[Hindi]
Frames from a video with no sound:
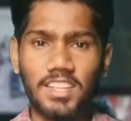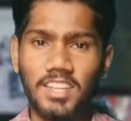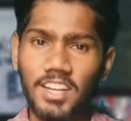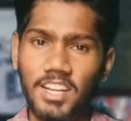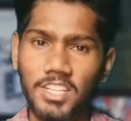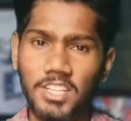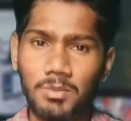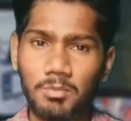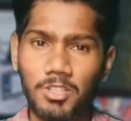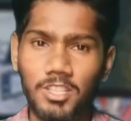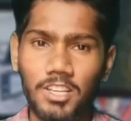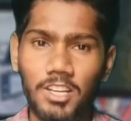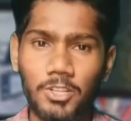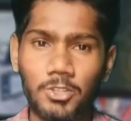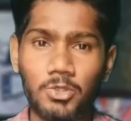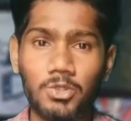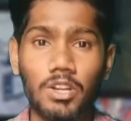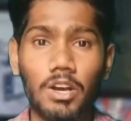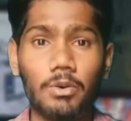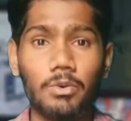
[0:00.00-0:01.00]
के राष्ट्रपति का
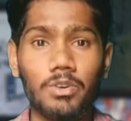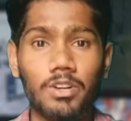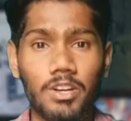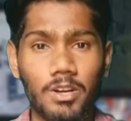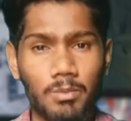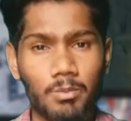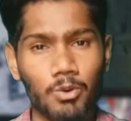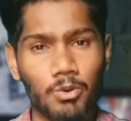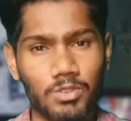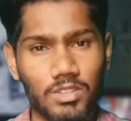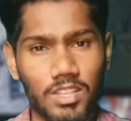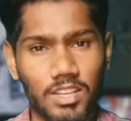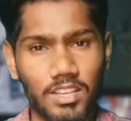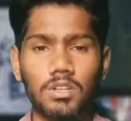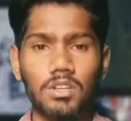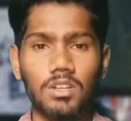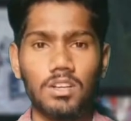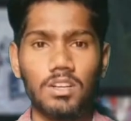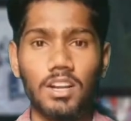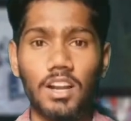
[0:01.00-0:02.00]
चुनाव कब होता है
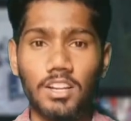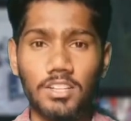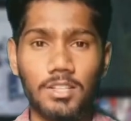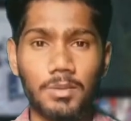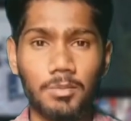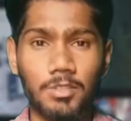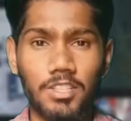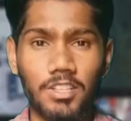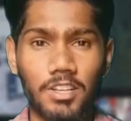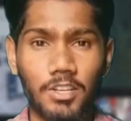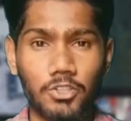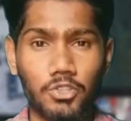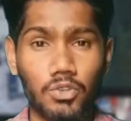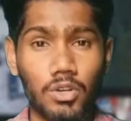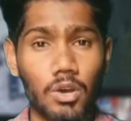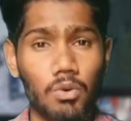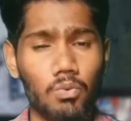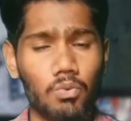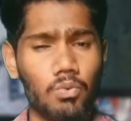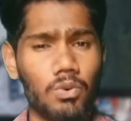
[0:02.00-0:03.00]
राष्ट्रपति का
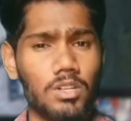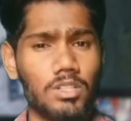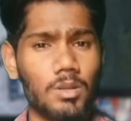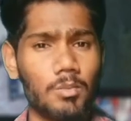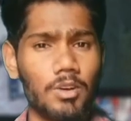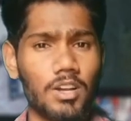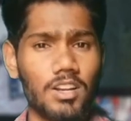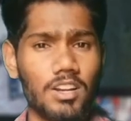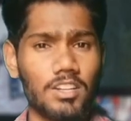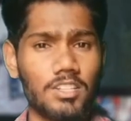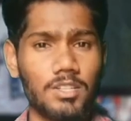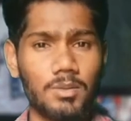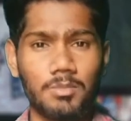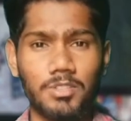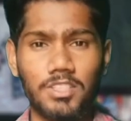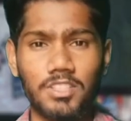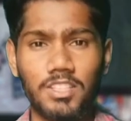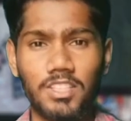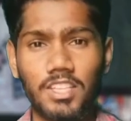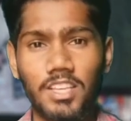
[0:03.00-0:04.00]
चुनाव वर्तमान
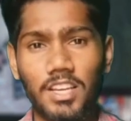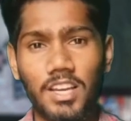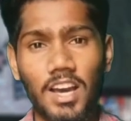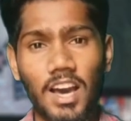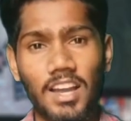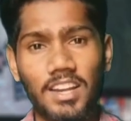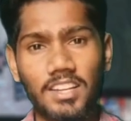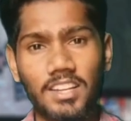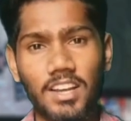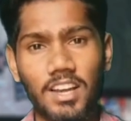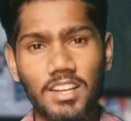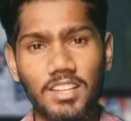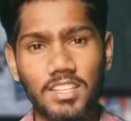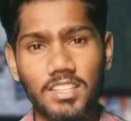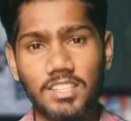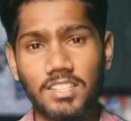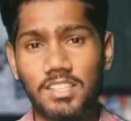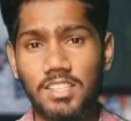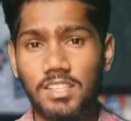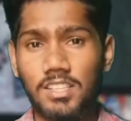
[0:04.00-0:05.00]
राष्ट्रपति के कार्यकाल
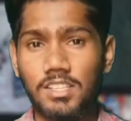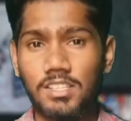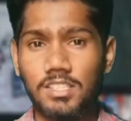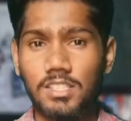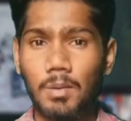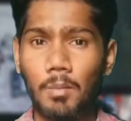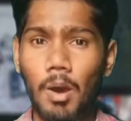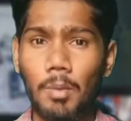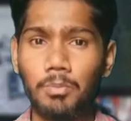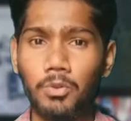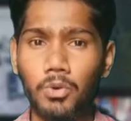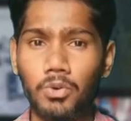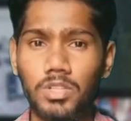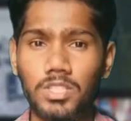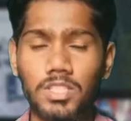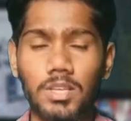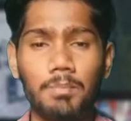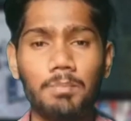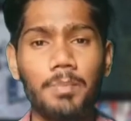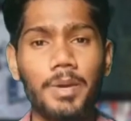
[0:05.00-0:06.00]
के समाप्त होने
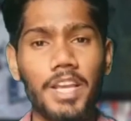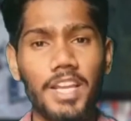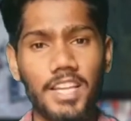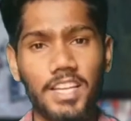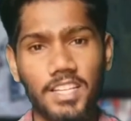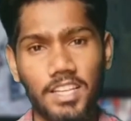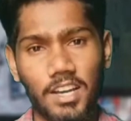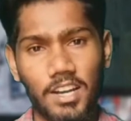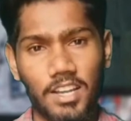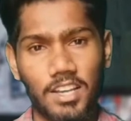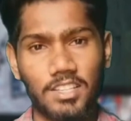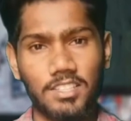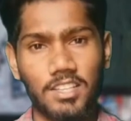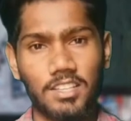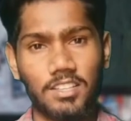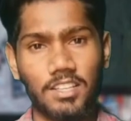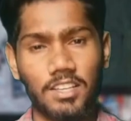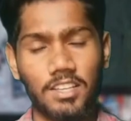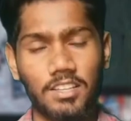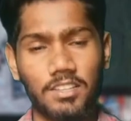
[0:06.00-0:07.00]
से पहले कराया
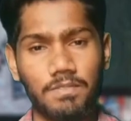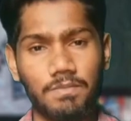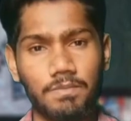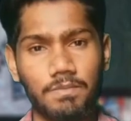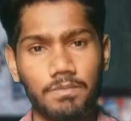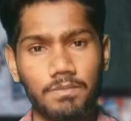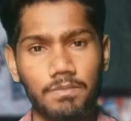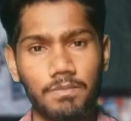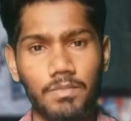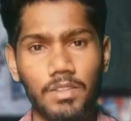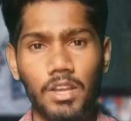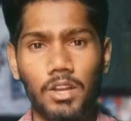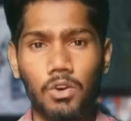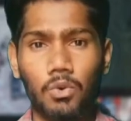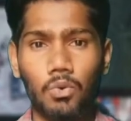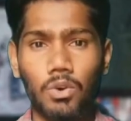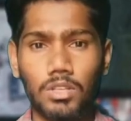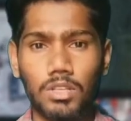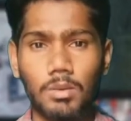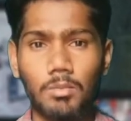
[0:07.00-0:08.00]
जाता है
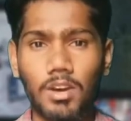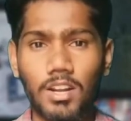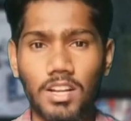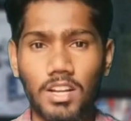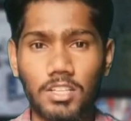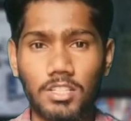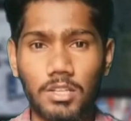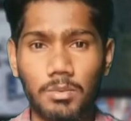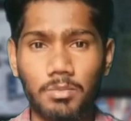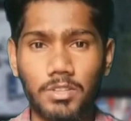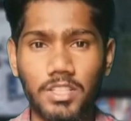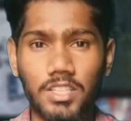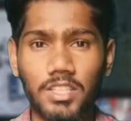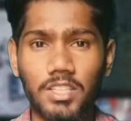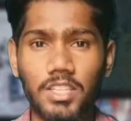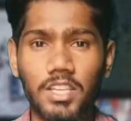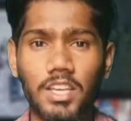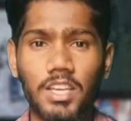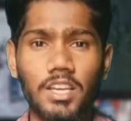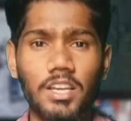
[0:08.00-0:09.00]
वर्तमान राष्ट्रपति
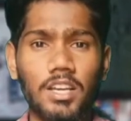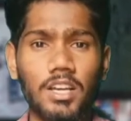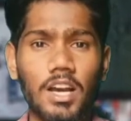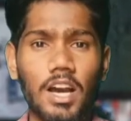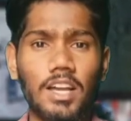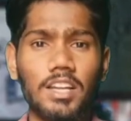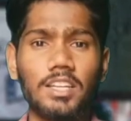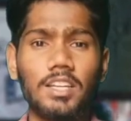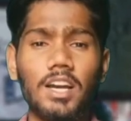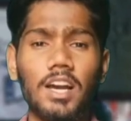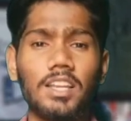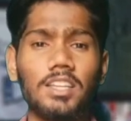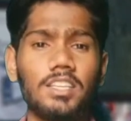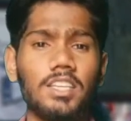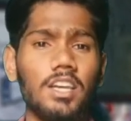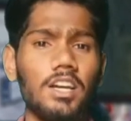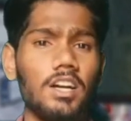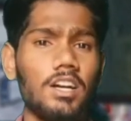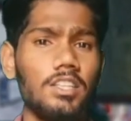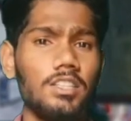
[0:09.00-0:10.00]
के कार्यकाल
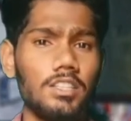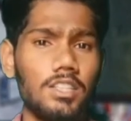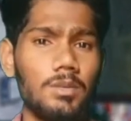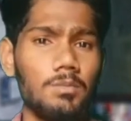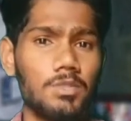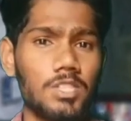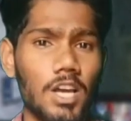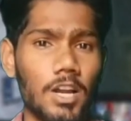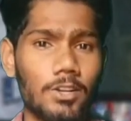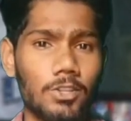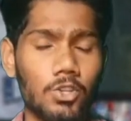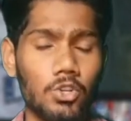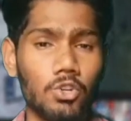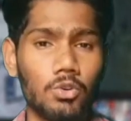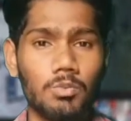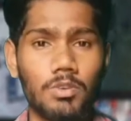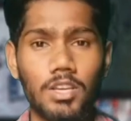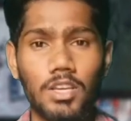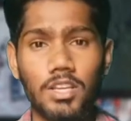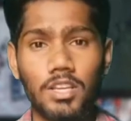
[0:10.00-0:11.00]
के अंतिम साठ दिनों
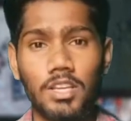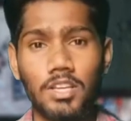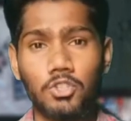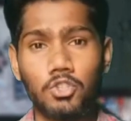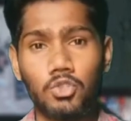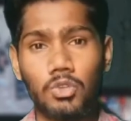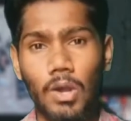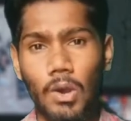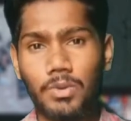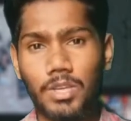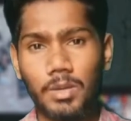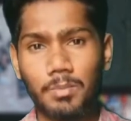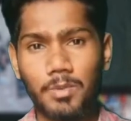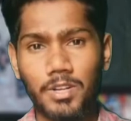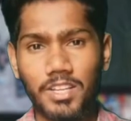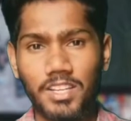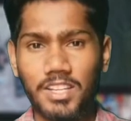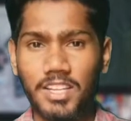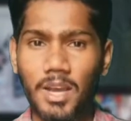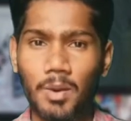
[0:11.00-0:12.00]
में चुनाव की
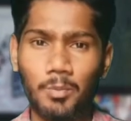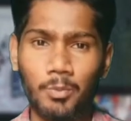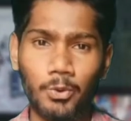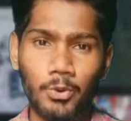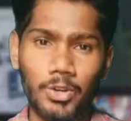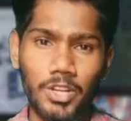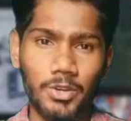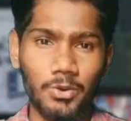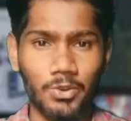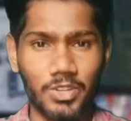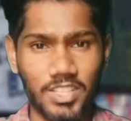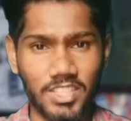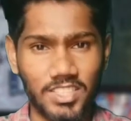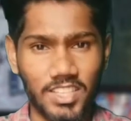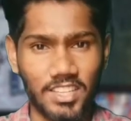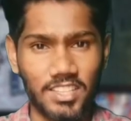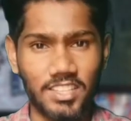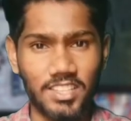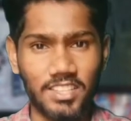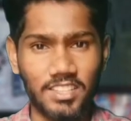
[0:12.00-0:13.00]
प्रक्रिया पूरी होनी
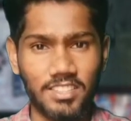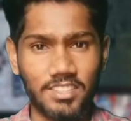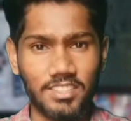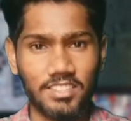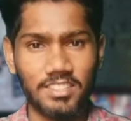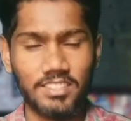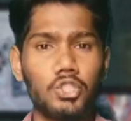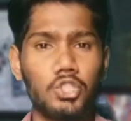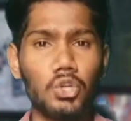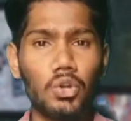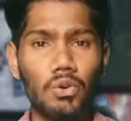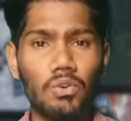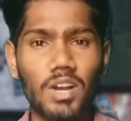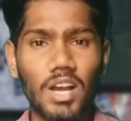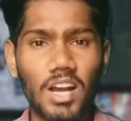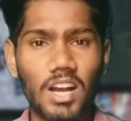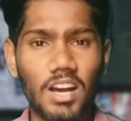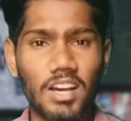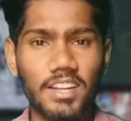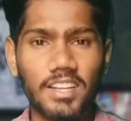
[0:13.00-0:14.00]
चाहिए चुनाव
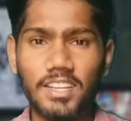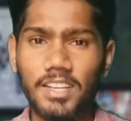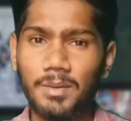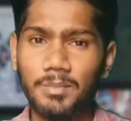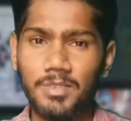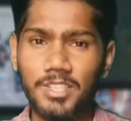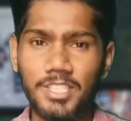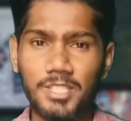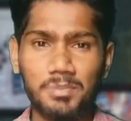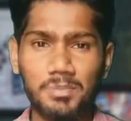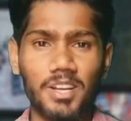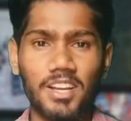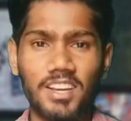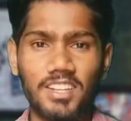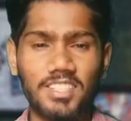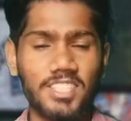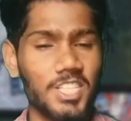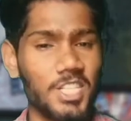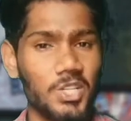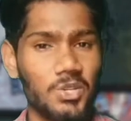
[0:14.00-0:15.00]
का कार्यक्रम इस
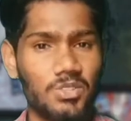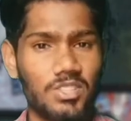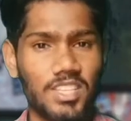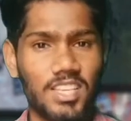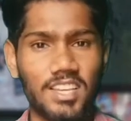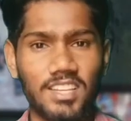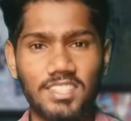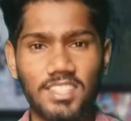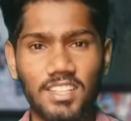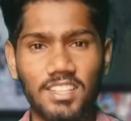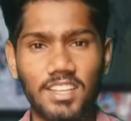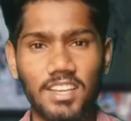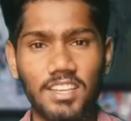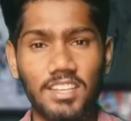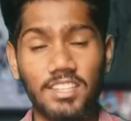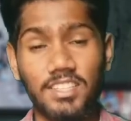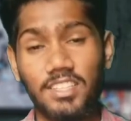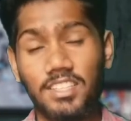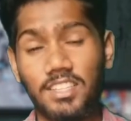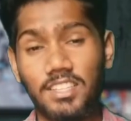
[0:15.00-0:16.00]
प्रकार से नियुक्त किया जाता
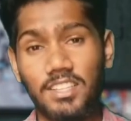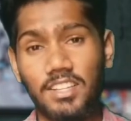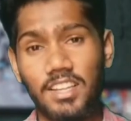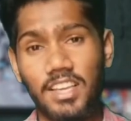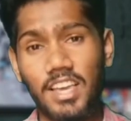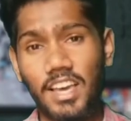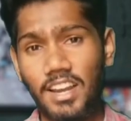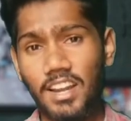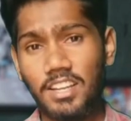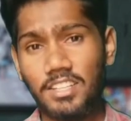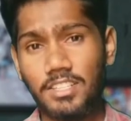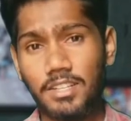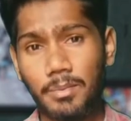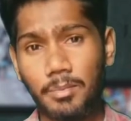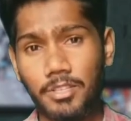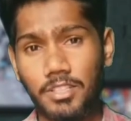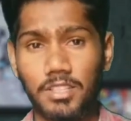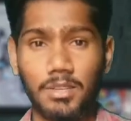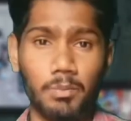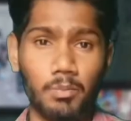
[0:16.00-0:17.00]
है कि नया
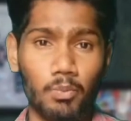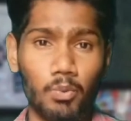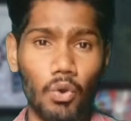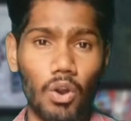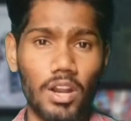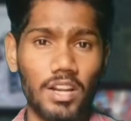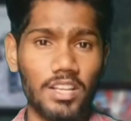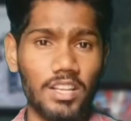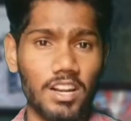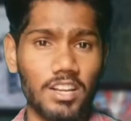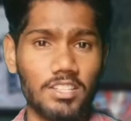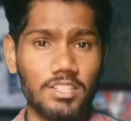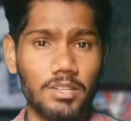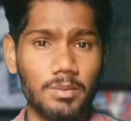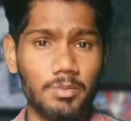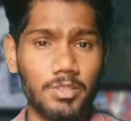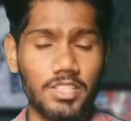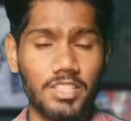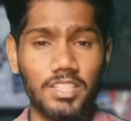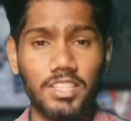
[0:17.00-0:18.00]
राष्ट्रपति पुराने
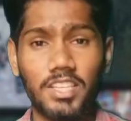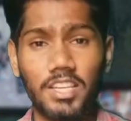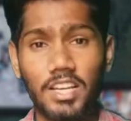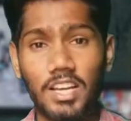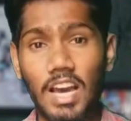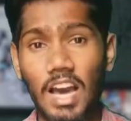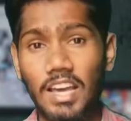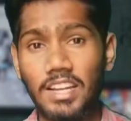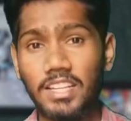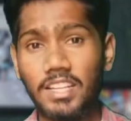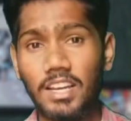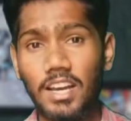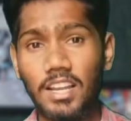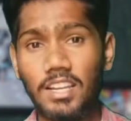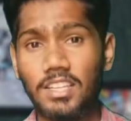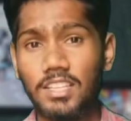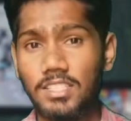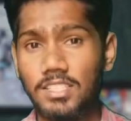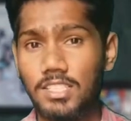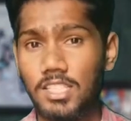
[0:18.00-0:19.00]
राष्ट्रपति के
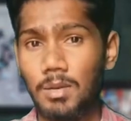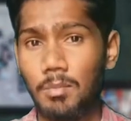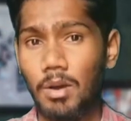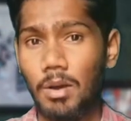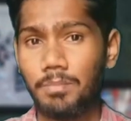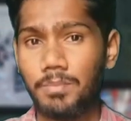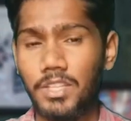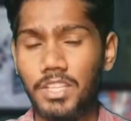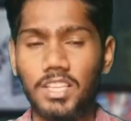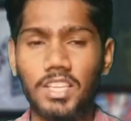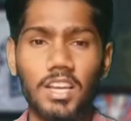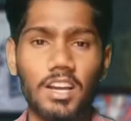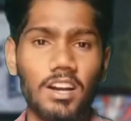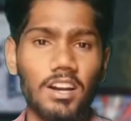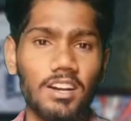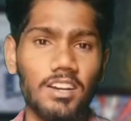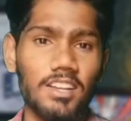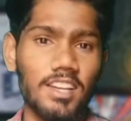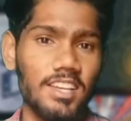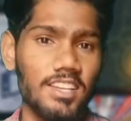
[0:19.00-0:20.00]
कार्यकाल के समाप्ति के
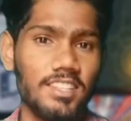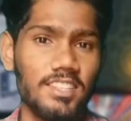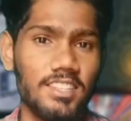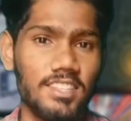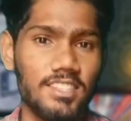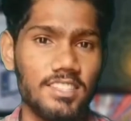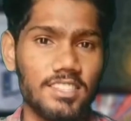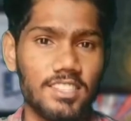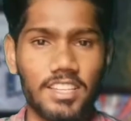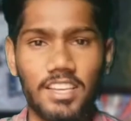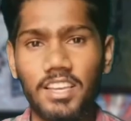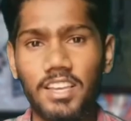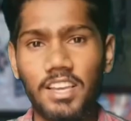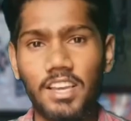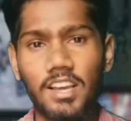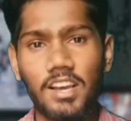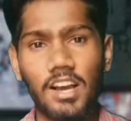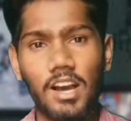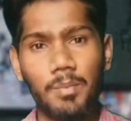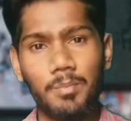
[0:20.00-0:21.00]
अगले ही दिन से
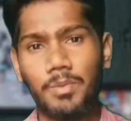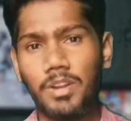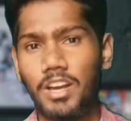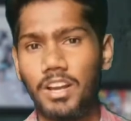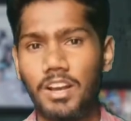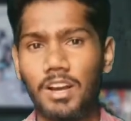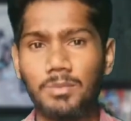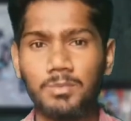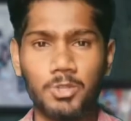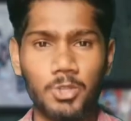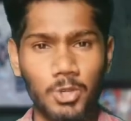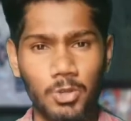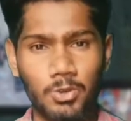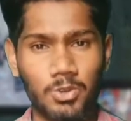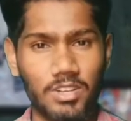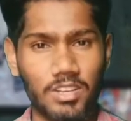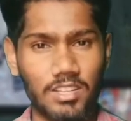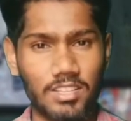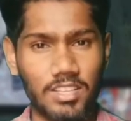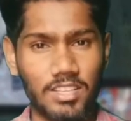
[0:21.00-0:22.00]
अपना काम शुरू
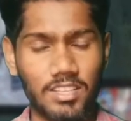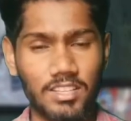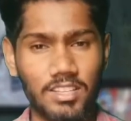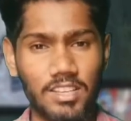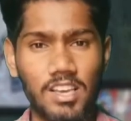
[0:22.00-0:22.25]
कर दे